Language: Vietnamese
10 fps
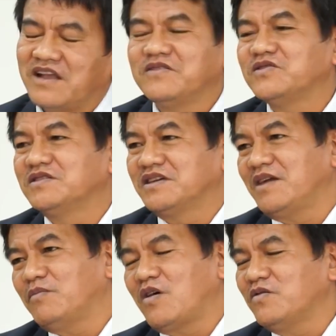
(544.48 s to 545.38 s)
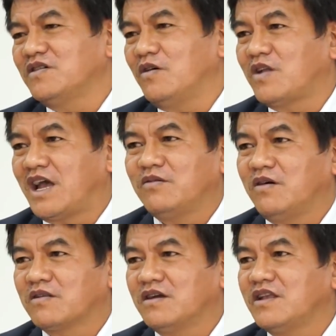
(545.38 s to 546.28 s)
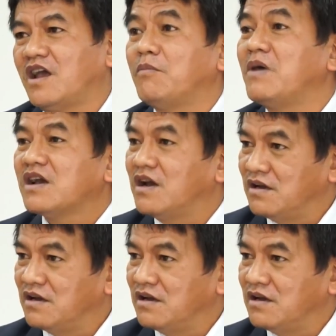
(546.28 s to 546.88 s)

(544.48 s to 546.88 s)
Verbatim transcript: ở những trường khác mà có những hậu thảo họ tới đây họ bất